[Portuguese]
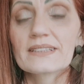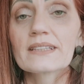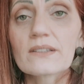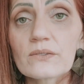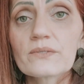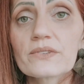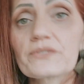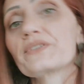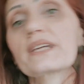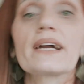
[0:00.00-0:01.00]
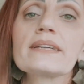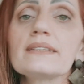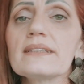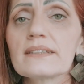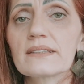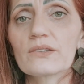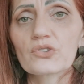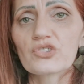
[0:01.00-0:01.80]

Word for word: Então, fica aí que eu